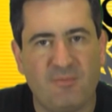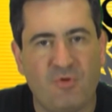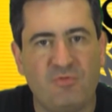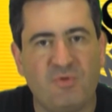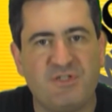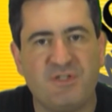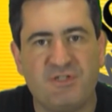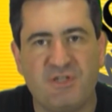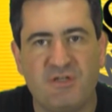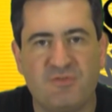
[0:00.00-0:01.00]
Monta uma
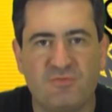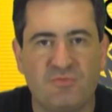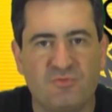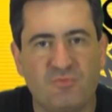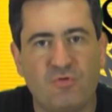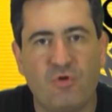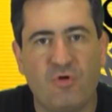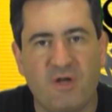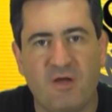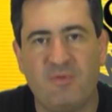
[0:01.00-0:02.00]
agendinha de estudos, um
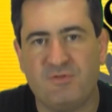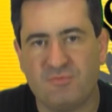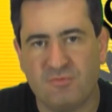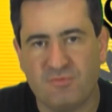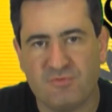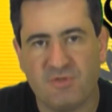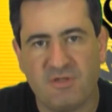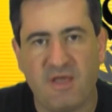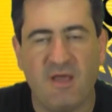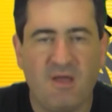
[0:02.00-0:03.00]
cronograma de estudos,
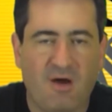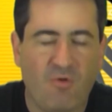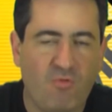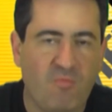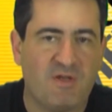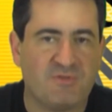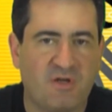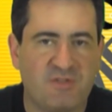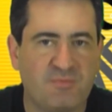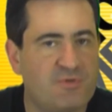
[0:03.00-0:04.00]
né? algumas
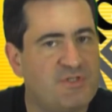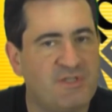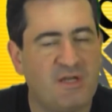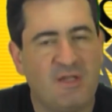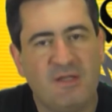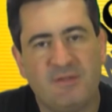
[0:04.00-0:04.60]
horas por dia.